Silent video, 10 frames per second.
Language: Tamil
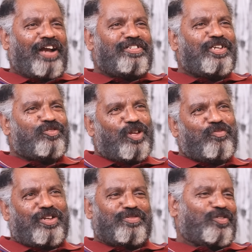ஆட்சிக்கு துணை
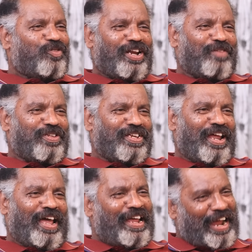முதலமைச்சர் கொடுக்குறாரு
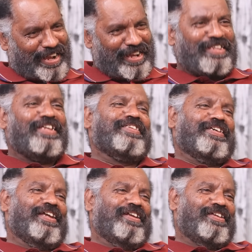பார்த்தீங்களா அங்கே தான்
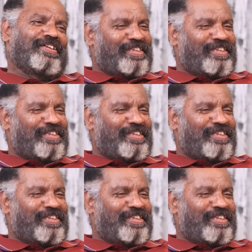சிக்கல்